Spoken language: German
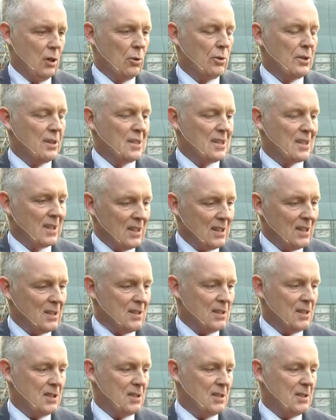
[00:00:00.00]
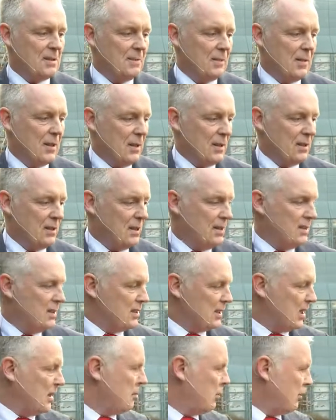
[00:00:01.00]
Und das dritte ist,
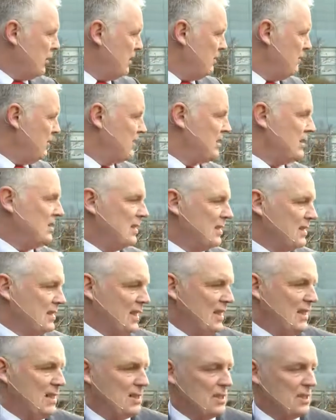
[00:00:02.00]
dieses Gebäude, wie Sie es hier sehen,